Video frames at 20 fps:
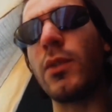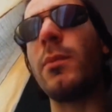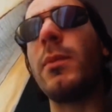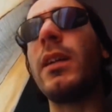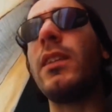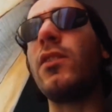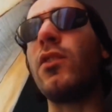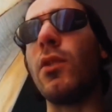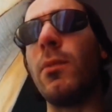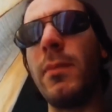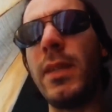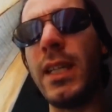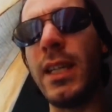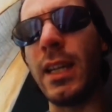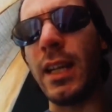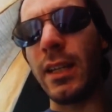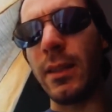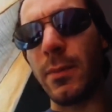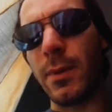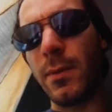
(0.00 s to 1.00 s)
momento
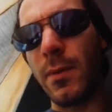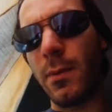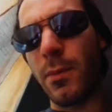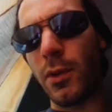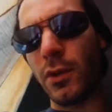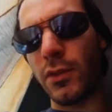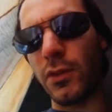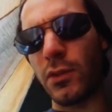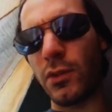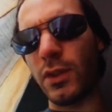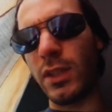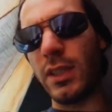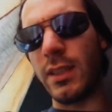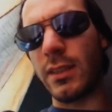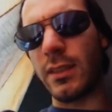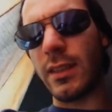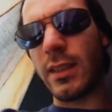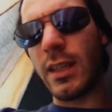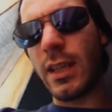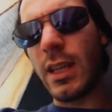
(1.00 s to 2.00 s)
Milan, primo posto
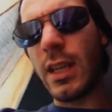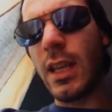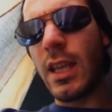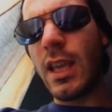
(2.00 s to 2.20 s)
Inter,